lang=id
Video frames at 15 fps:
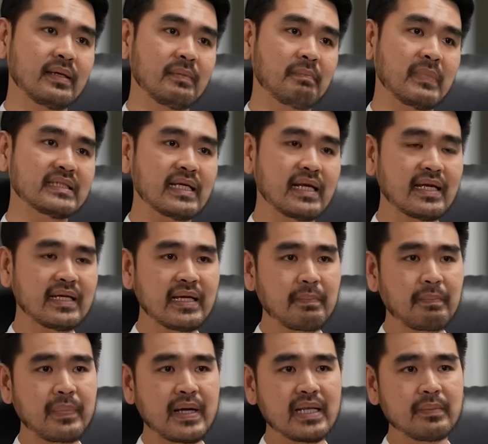Masalah yang
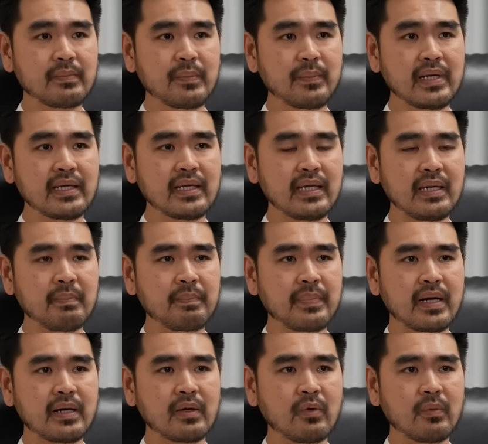paling memiliki
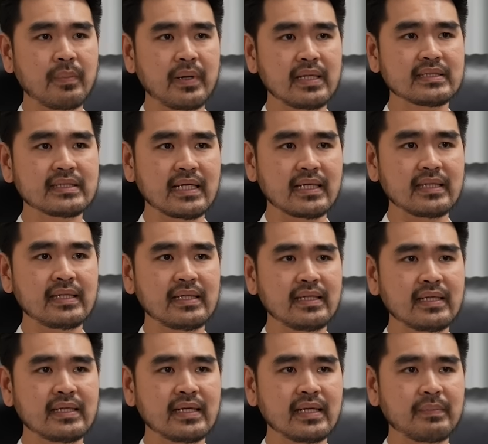impak global saat ini
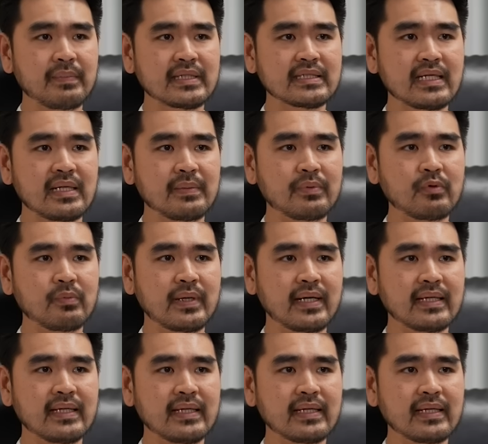adalah masalah
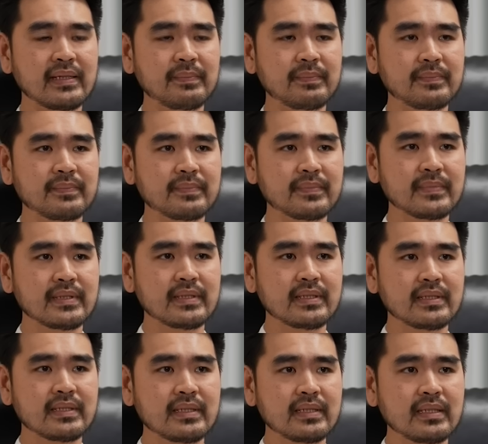perubahan iklim
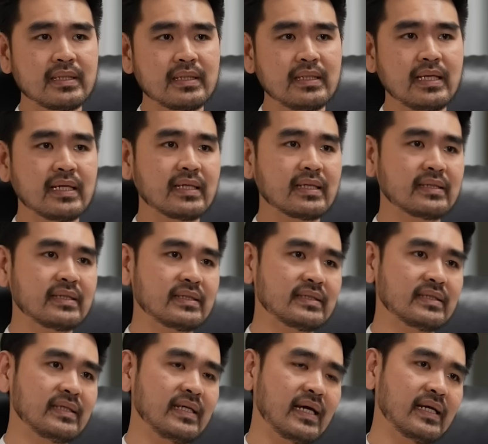dan
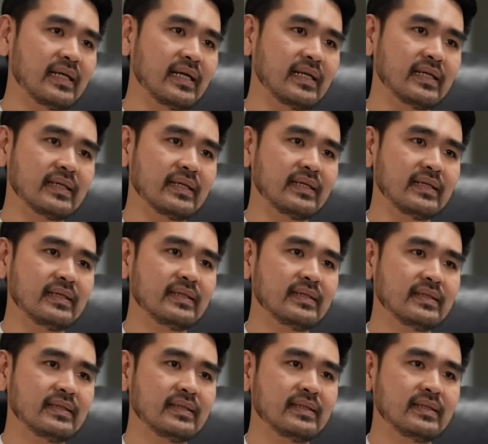ketersediaan energi
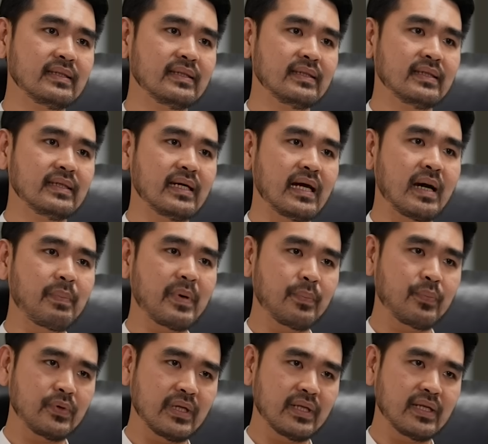
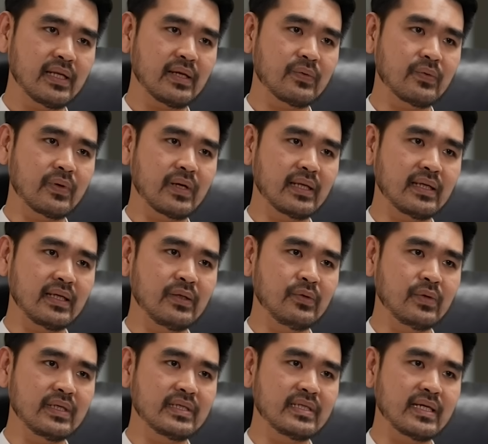apapun yang dilakukan
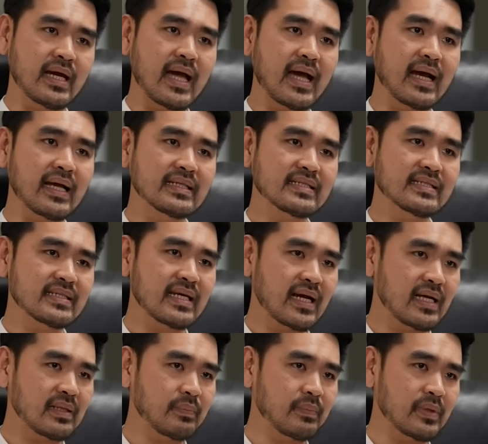Indonesia akan
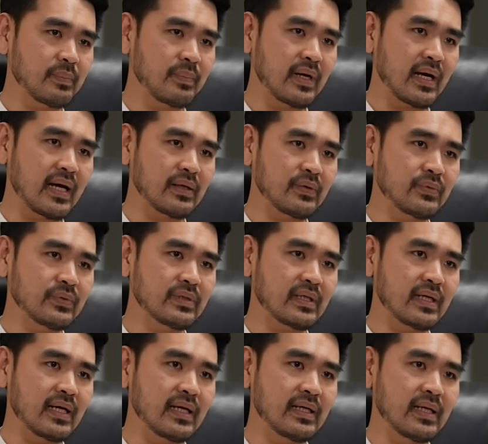sangat berpengaruh
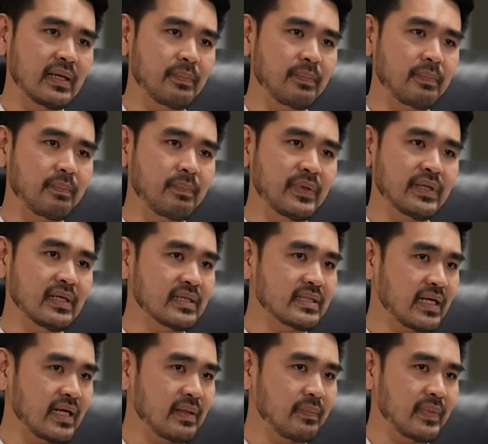terhadap
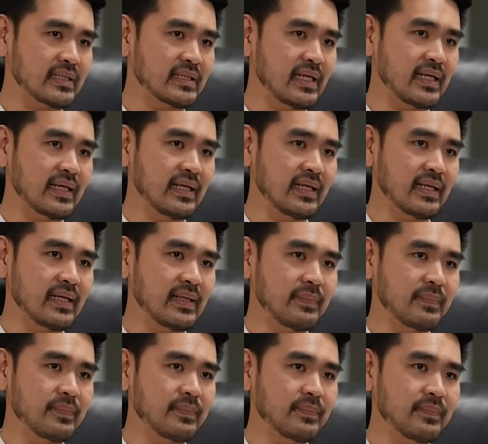penyelesaian masalah iklim.